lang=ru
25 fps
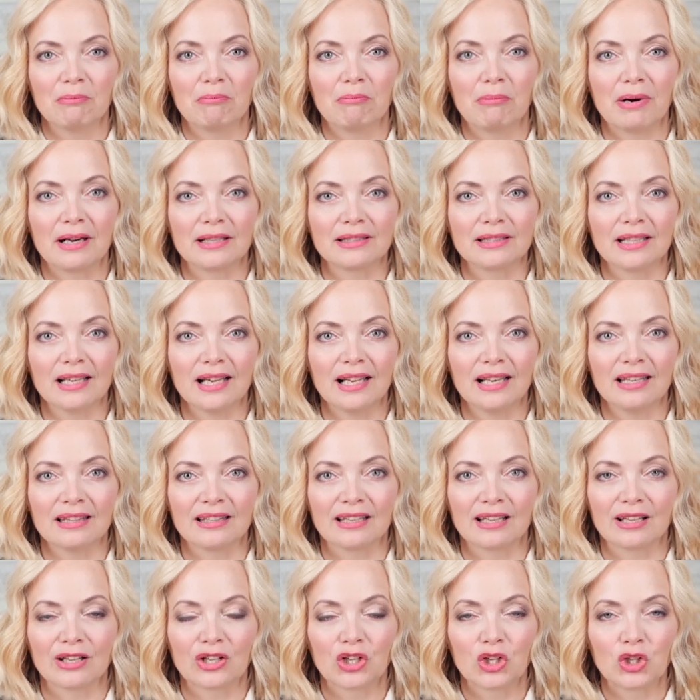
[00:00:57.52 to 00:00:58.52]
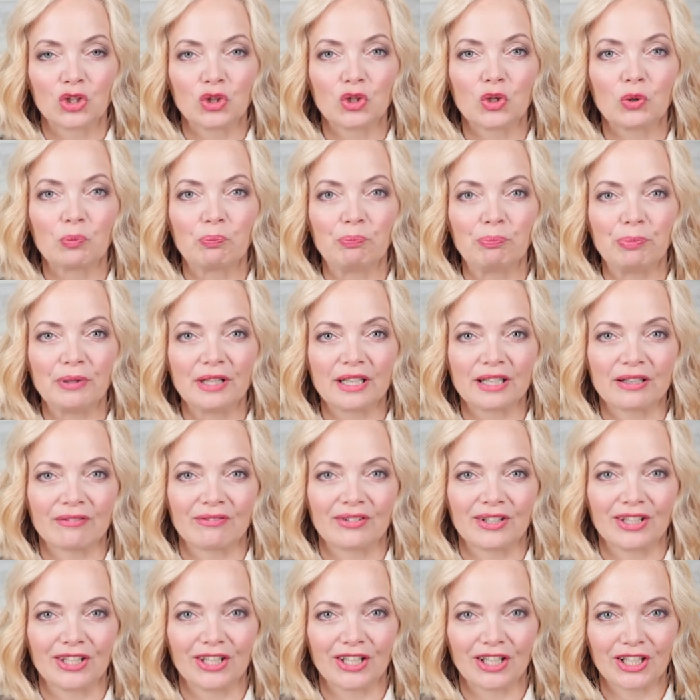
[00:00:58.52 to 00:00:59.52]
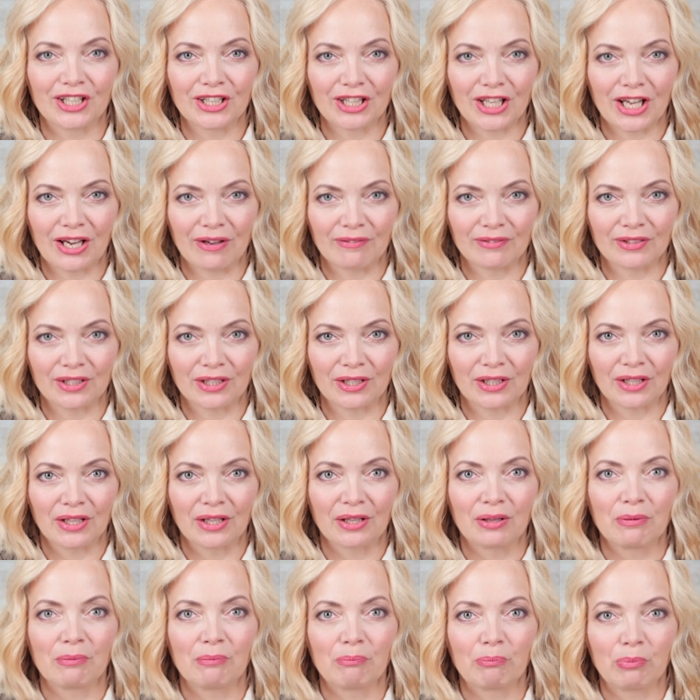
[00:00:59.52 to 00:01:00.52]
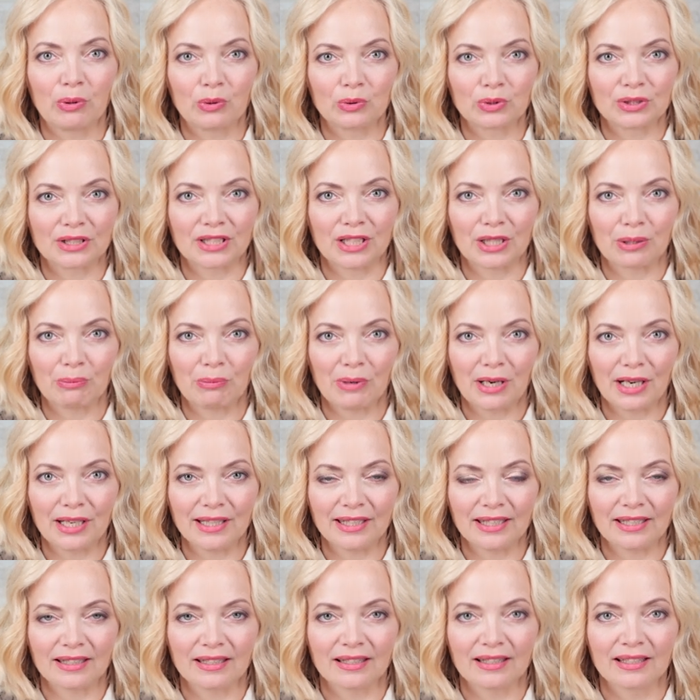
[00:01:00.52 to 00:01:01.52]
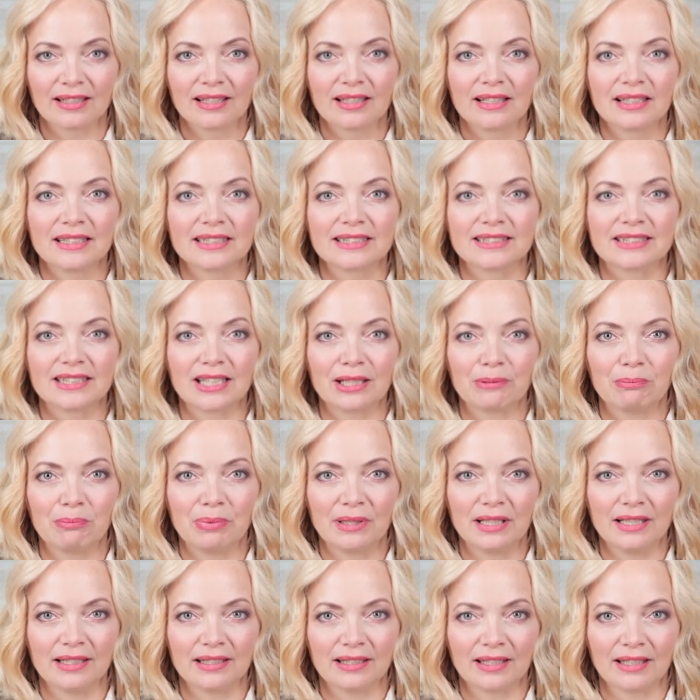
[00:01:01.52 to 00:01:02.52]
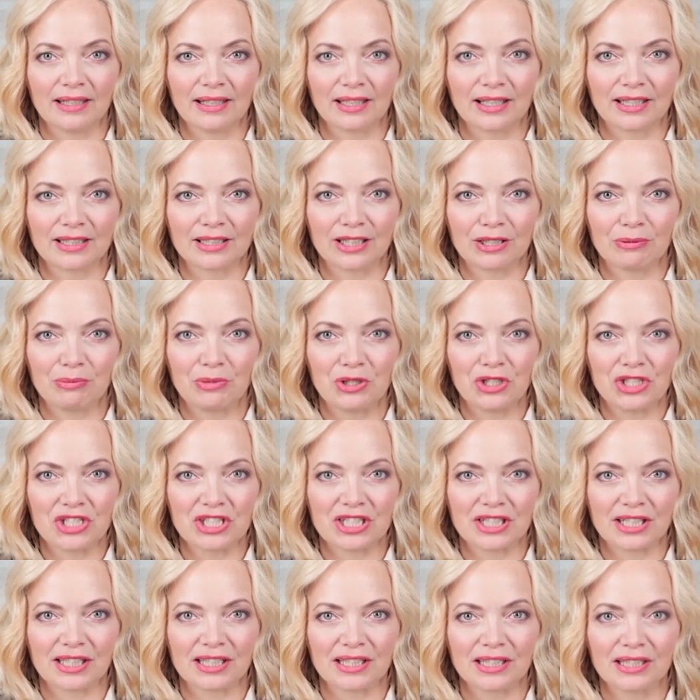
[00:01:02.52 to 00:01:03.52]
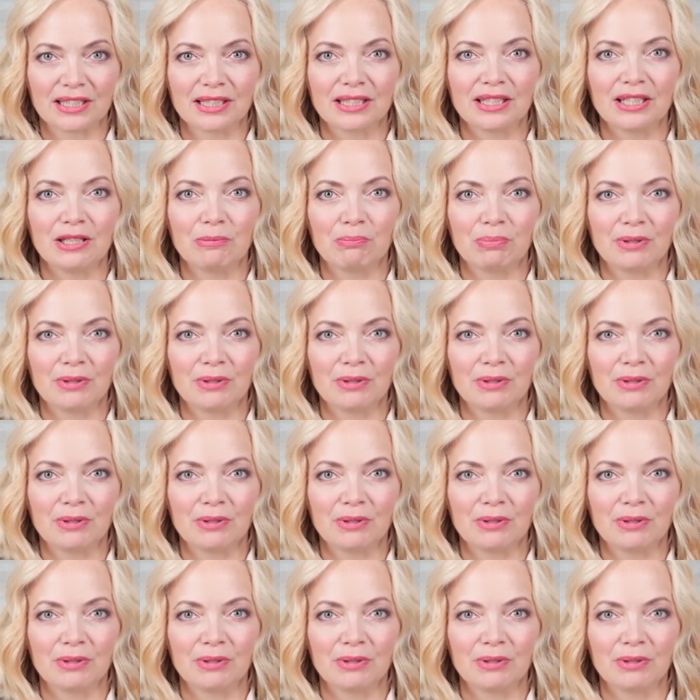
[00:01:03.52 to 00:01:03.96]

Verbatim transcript: банально, но первый и главный плюс Германии – стабильная экономическая и